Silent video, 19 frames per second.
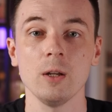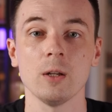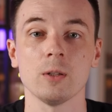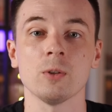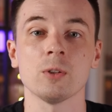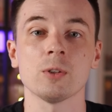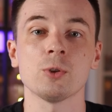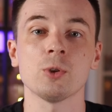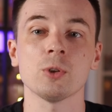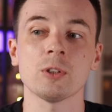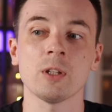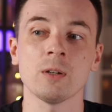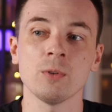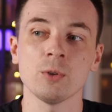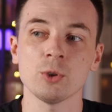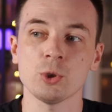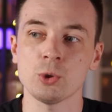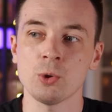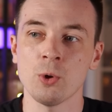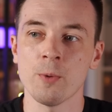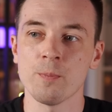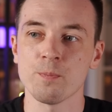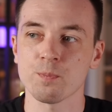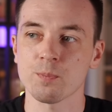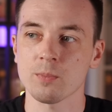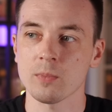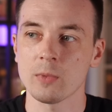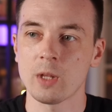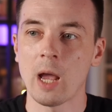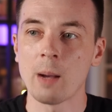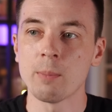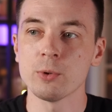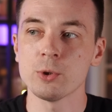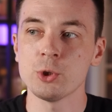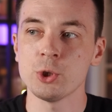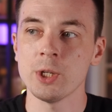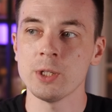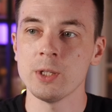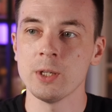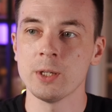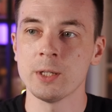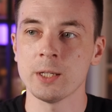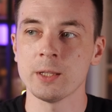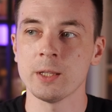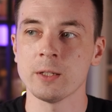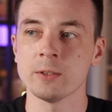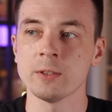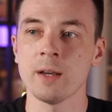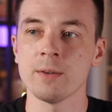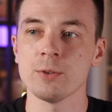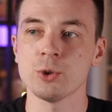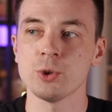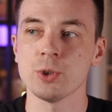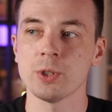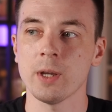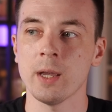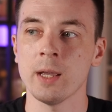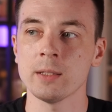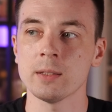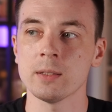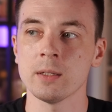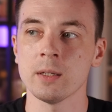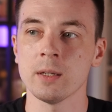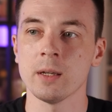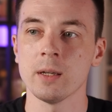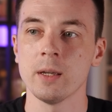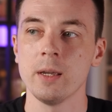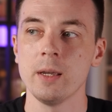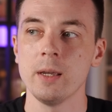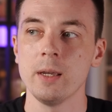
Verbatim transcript: Но за счет того, что обучение игре на клавишных это